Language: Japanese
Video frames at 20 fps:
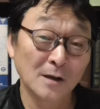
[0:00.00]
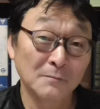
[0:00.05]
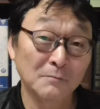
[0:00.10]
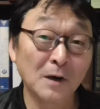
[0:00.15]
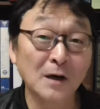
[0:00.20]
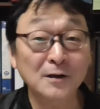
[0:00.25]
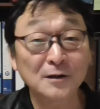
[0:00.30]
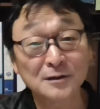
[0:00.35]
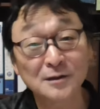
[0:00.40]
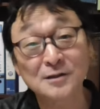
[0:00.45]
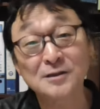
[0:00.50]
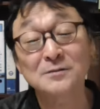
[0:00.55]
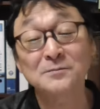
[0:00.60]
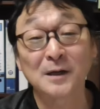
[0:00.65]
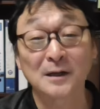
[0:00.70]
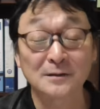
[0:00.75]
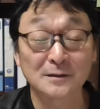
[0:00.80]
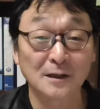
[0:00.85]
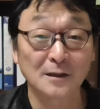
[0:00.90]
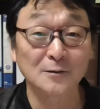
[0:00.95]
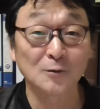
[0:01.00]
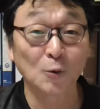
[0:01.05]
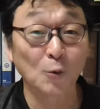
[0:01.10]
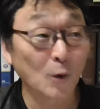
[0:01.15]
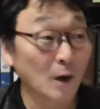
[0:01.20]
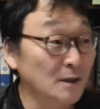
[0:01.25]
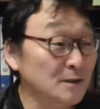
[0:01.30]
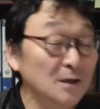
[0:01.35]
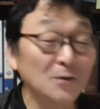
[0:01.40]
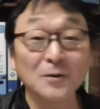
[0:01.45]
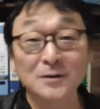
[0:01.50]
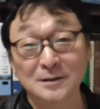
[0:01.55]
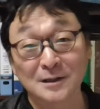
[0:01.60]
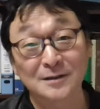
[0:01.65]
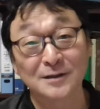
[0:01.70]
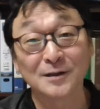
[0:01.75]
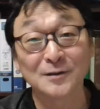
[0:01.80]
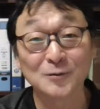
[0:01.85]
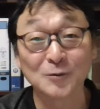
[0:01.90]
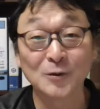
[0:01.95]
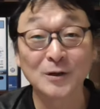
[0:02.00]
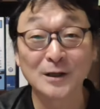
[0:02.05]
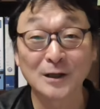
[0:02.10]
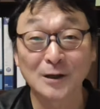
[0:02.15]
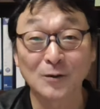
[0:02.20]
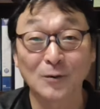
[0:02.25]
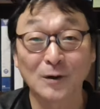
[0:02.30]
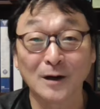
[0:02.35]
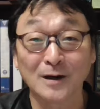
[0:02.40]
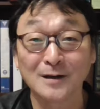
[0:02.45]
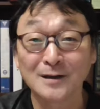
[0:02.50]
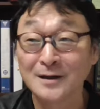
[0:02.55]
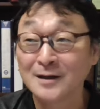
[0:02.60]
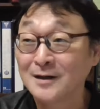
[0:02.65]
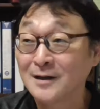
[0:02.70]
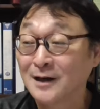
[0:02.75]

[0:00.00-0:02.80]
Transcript: 負けてしまった後、わざわざ天皇陛下は、